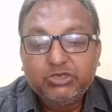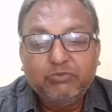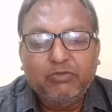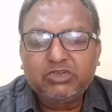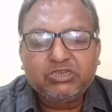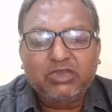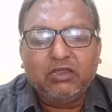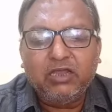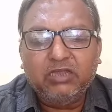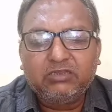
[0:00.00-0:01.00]
সেবার
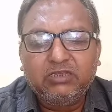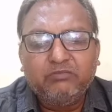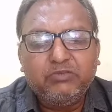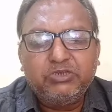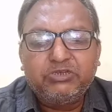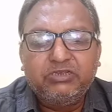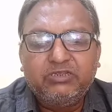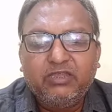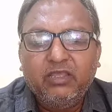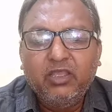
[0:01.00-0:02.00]
সাংঘাতিক
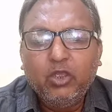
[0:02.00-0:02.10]
বৃষ্টিতে